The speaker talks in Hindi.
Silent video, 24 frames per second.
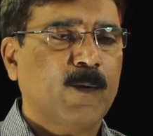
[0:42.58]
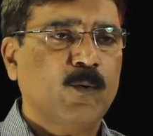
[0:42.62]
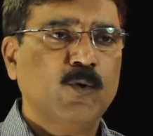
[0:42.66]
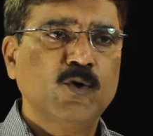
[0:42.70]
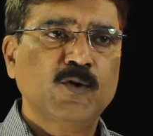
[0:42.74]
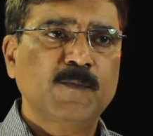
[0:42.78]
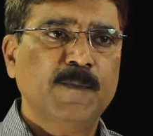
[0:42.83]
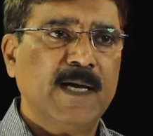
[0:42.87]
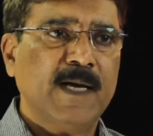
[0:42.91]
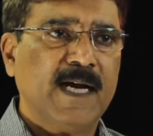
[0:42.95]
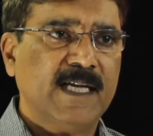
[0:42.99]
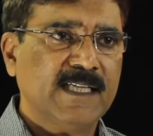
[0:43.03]

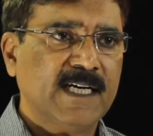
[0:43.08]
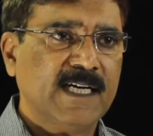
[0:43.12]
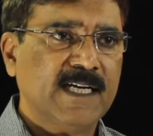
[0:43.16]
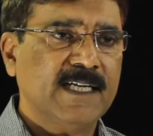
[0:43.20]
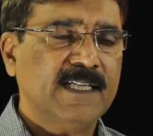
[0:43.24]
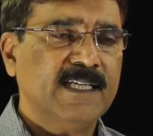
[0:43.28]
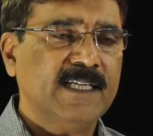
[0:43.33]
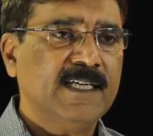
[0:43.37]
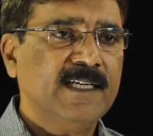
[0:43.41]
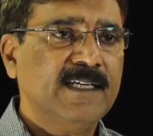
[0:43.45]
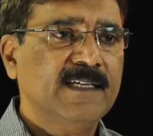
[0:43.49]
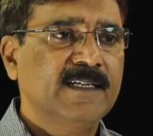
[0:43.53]
उस पर
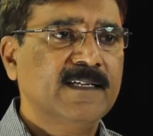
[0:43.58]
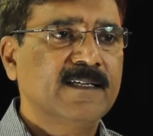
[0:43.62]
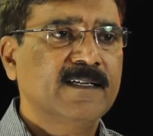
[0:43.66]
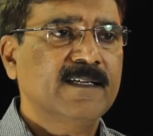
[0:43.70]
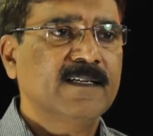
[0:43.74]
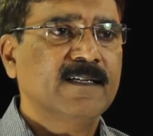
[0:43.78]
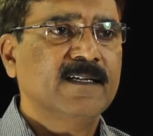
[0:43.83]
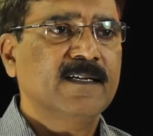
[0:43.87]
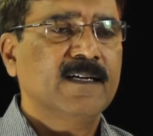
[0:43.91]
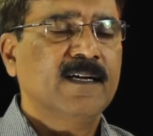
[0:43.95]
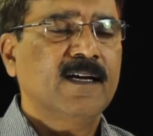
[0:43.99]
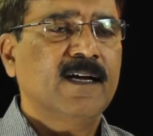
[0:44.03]
आधारित है
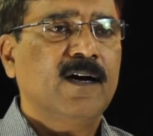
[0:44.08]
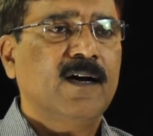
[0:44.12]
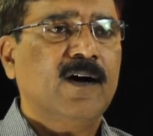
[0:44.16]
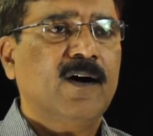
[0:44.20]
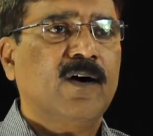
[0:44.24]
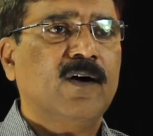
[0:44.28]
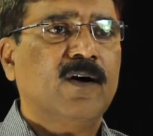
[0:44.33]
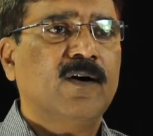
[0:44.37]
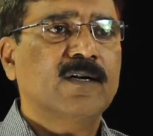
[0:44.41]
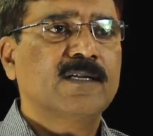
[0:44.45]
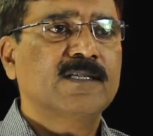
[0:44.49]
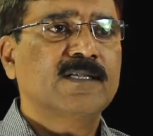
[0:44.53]

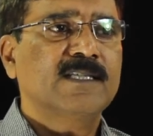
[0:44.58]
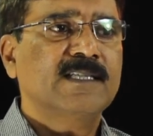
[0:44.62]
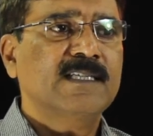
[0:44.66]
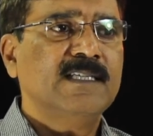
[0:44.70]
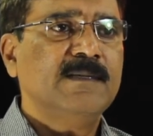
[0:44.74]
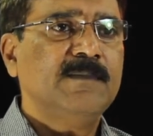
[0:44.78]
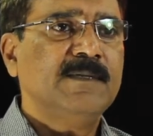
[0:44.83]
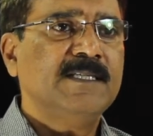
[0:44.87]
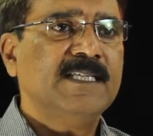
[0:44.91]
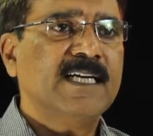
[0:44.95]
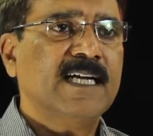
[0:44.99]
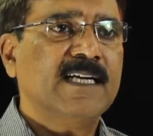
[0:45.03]
और
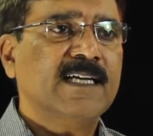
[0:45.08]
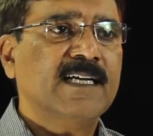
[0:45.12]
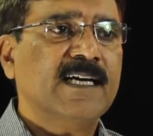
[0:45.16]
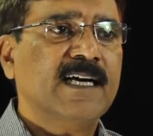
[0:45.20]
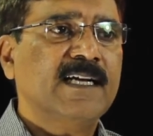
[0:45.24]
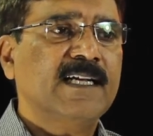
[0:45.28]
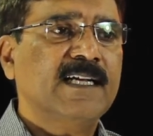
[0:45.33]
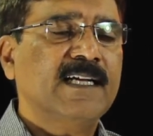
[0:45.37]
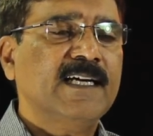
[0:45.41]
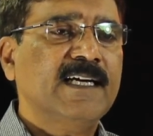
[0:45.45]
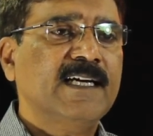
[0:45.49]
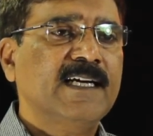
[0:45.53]
जितनी भी
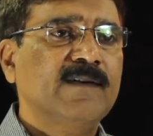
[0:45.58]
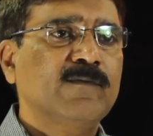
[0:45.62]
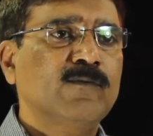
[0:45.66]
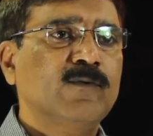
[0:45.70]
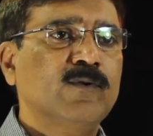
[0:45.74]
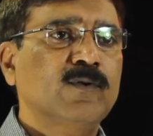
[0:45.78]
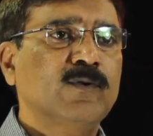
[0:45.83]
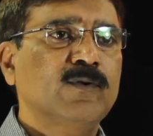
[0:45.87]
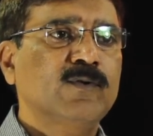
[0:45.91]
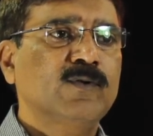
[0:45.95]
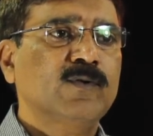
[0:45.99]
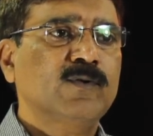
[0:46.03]
जानकारी है
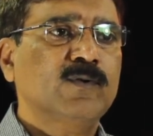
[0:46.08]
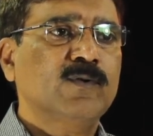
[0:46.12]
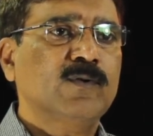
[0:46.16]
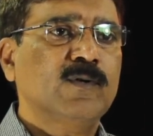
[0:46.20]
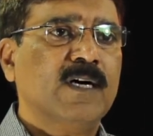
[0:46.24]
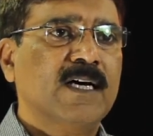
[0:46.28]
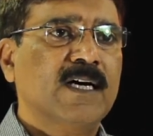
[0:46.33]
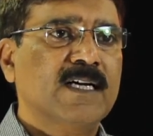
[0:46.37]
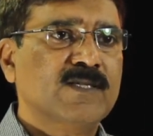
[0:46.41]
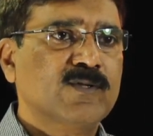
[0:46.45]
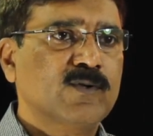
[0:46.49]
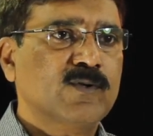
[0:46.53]
वो जो
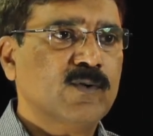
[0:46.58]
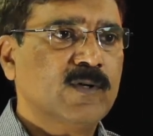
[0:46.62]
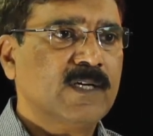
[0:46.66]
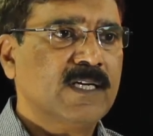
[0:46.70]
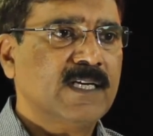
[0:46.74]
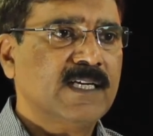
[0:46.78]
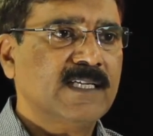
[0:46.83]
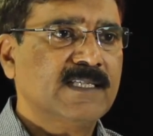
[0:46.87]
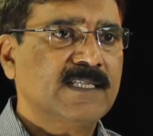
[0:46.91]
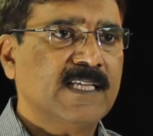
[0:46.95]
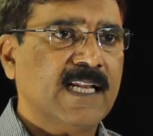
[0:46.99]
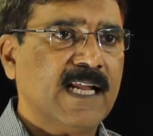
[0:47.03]
अशोक
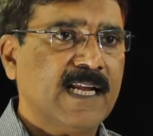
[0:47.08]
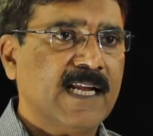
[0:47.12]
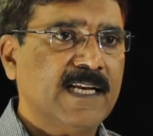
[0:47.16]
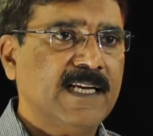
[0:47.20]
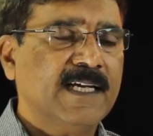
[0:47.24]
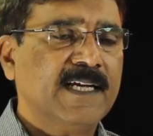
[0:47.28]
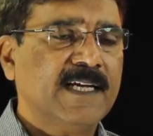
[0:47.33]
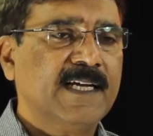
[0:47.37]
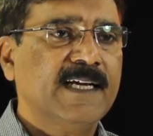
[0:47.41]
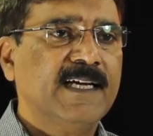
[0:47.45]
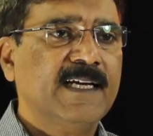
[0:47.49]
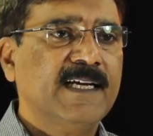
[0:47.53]
के
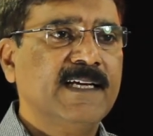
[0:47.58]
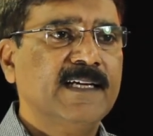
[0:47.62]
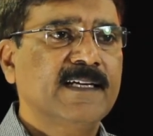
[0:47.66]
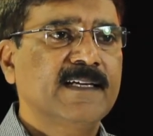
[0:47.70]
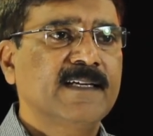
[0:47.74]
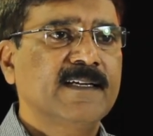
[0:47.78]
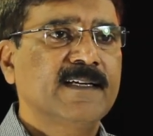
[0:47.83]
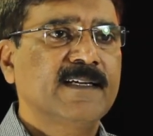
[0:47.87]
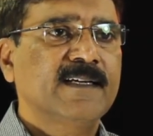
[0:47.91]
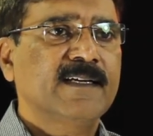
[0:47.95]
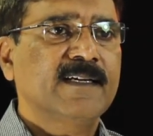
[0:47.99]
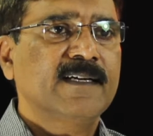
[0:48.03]
शिलालेख हैं
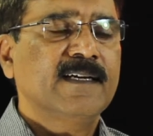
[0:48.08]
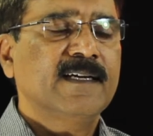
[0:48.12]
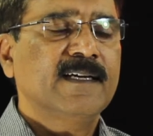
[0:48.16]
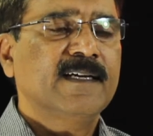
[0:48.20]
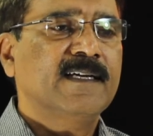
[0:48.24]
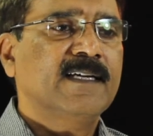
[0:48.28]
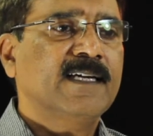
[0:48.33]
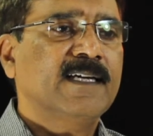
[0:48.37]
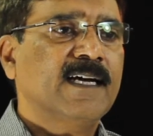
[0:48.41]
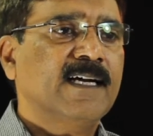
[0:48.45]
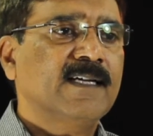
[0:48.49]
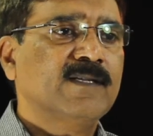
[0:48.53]

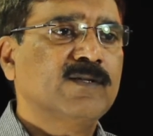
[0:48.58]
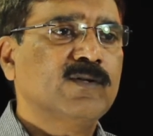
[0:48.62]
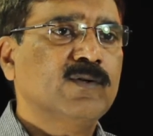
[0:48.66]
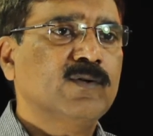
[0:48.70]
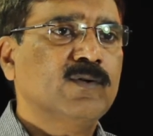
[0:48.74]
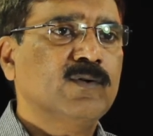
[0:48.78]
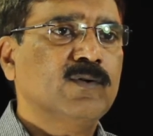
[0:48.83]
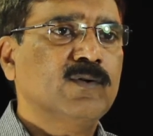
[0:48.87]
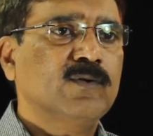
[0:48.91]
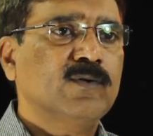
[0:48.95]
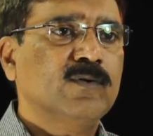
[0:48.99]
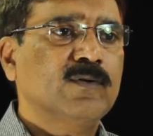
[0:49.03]
या जो
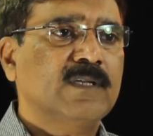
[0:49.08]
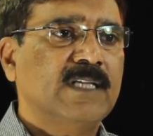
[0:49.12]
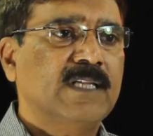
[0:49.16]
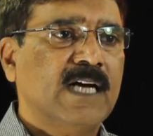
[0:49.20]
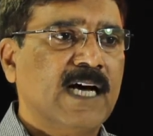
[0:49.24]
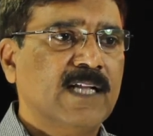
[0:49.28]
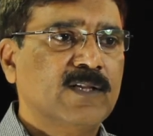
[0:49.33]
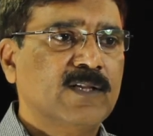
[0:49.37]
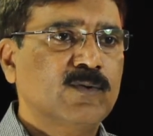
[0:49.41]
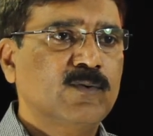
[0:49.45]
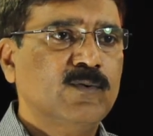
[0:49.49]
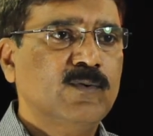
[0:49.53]

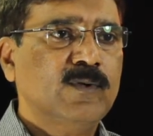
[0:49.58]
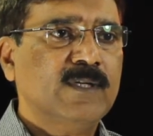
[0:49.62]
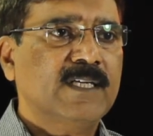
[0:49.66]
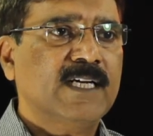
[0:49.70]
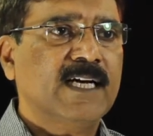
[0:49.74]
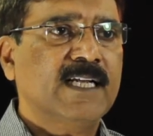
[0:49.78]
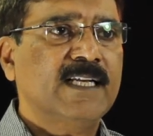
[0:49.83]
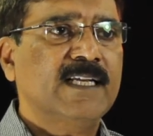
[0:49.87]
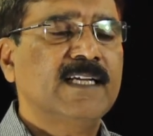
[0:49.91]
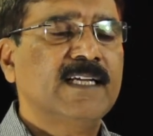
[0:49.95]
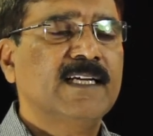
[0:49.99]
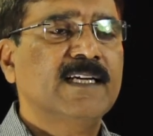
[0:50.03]
धातु
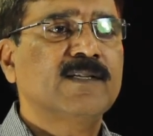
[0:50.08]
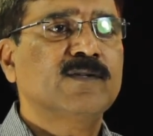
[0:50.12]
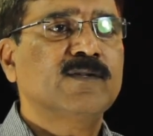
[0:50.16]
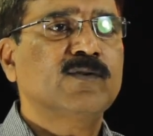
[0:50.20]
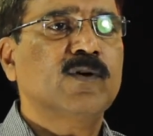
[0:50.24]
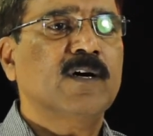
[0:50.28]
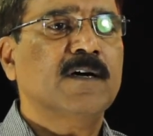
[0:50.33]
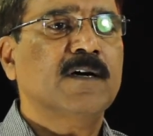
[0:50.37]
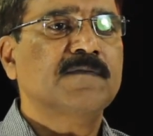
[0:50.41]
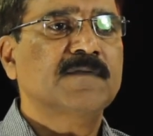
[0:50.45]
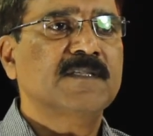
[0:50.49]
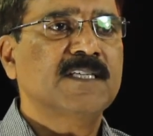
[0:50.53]
यानी कि
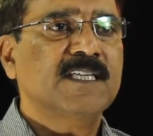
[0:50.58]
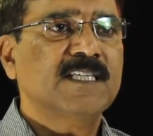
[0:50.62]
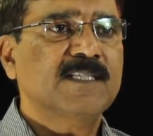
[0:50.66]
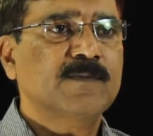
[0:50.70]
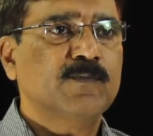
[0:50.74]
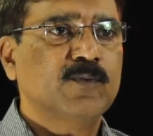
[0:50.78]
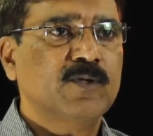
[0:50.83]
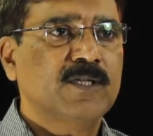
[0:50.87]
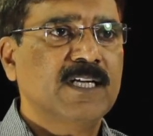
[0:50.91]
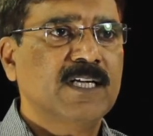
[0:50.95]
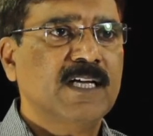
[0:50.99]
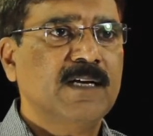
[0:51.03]
जो अवशेष
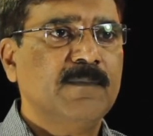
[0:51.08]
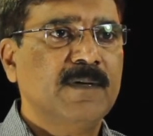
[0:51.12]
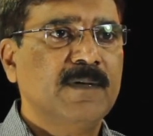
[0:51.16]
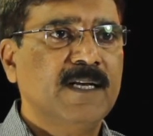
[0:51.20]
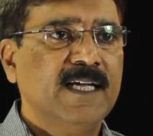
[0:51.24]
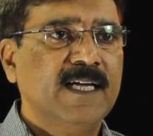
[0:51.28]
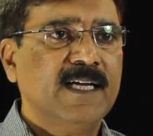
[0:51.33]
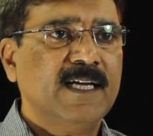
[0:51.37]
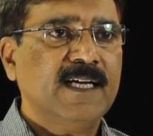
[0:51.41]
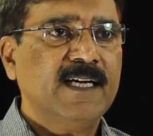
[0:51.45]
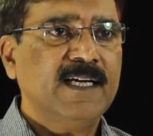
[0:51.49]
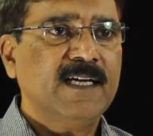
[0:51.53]
बुद्ध के
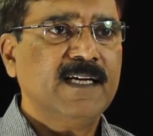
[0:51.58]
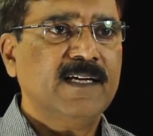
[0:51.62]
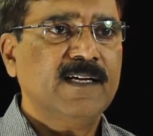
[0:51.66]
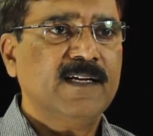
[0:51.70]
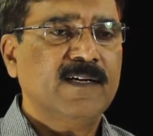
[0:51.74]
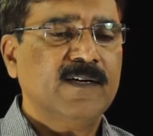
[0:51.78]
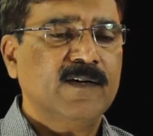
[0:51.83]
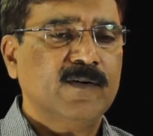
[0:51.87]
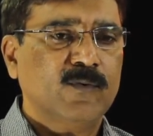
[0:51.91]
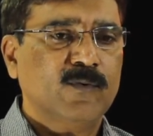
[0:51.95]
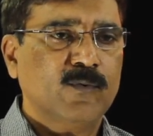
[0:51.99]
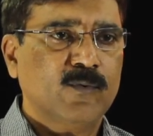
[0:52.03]
मिले हैं
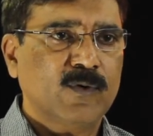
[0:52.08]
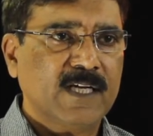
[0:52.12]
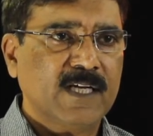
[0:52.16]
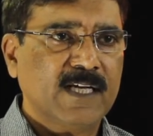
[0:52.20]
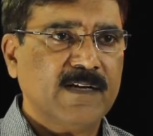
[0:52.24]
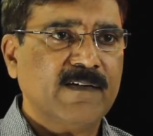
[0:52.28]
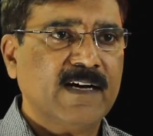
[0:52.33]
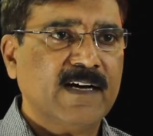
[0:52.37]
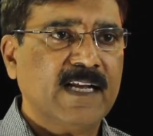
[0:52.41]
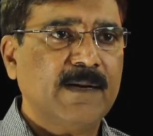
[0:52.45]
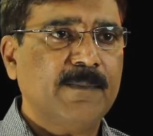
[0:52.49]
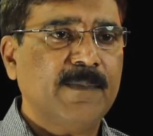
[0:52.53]
उनके
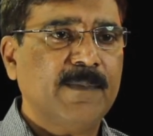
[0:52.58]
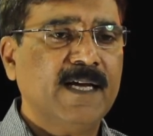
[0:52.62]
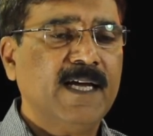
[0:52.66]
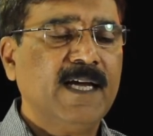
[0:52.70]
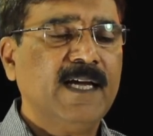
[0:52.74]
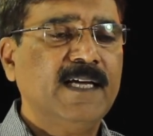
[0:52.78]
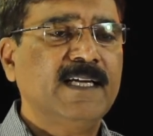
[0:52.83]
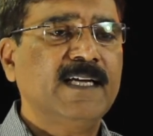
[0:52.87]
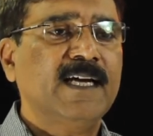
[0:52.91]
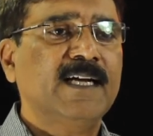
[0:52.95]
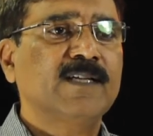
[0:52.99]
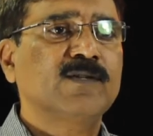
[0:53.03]
बारे में
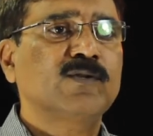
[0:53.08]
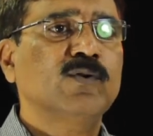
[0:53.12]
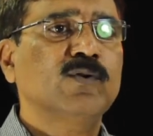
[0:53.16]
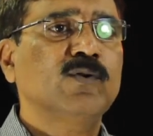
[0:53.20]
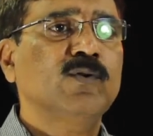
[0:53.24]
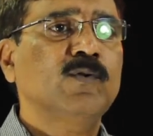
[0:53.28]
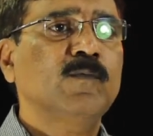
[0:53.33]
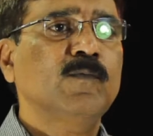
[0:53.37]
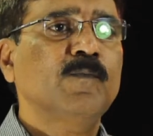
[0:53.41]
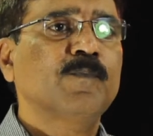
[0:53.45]
है या जो